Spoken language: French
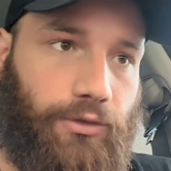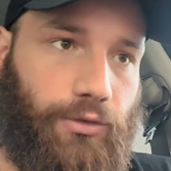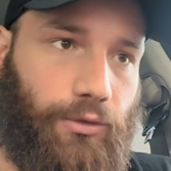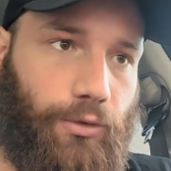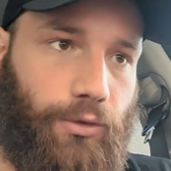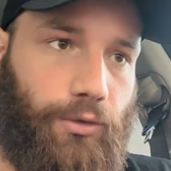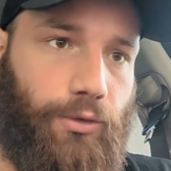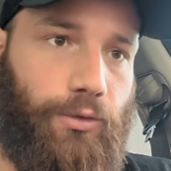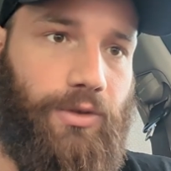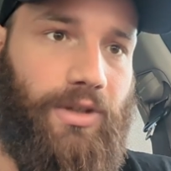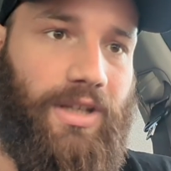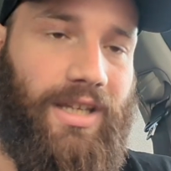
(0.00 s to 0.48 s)
sur
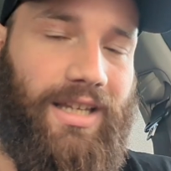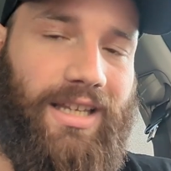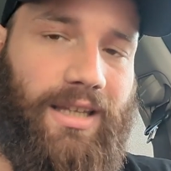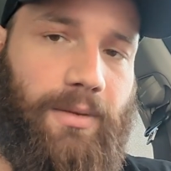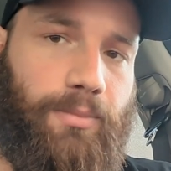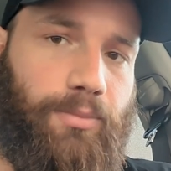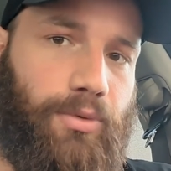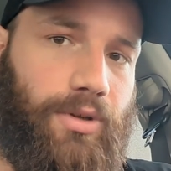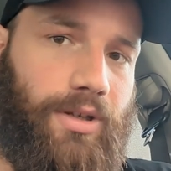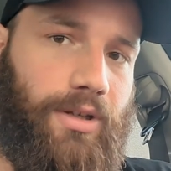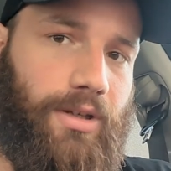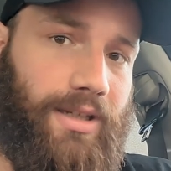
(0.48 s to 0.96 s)
le côté
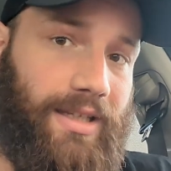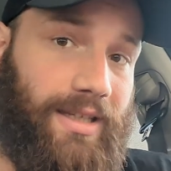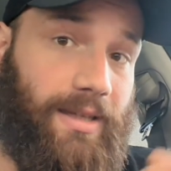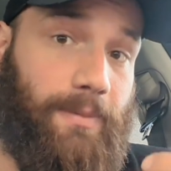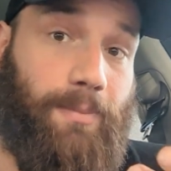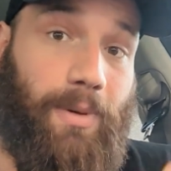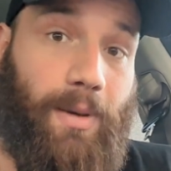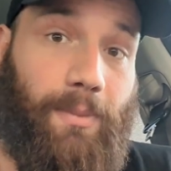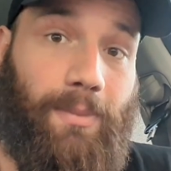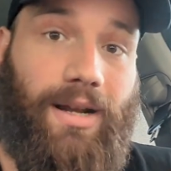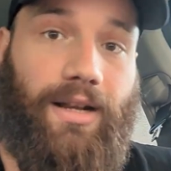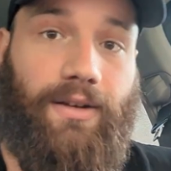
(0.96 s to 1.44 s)
qui, peut, qui
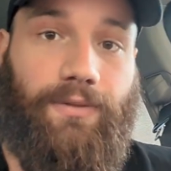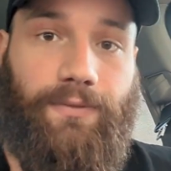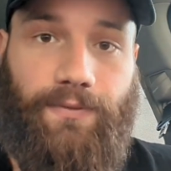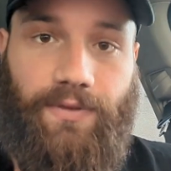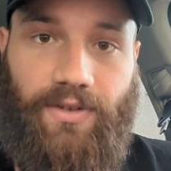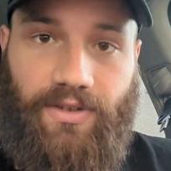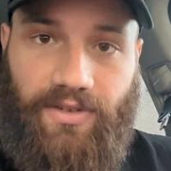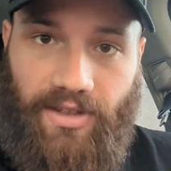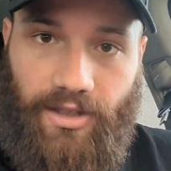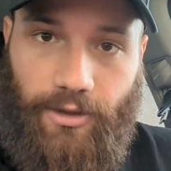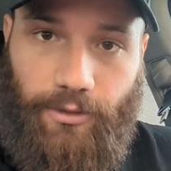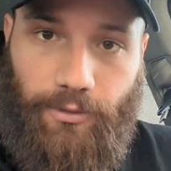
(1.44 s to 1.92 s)
est pas mal
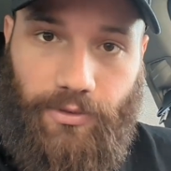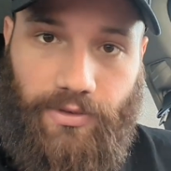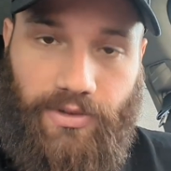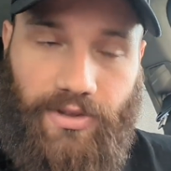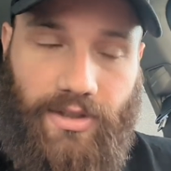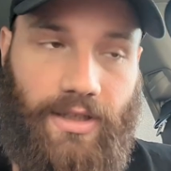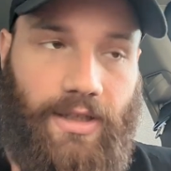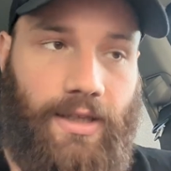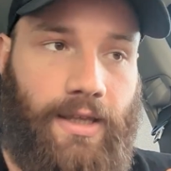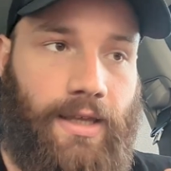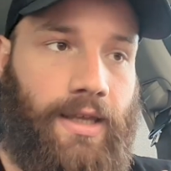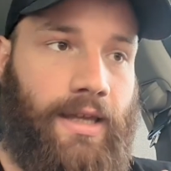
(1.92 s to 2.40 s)
physique
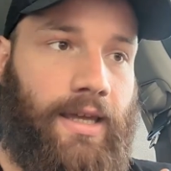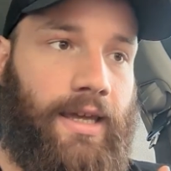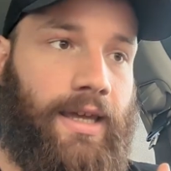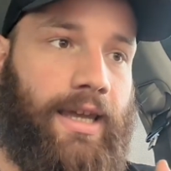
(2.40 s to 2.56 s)
aussi.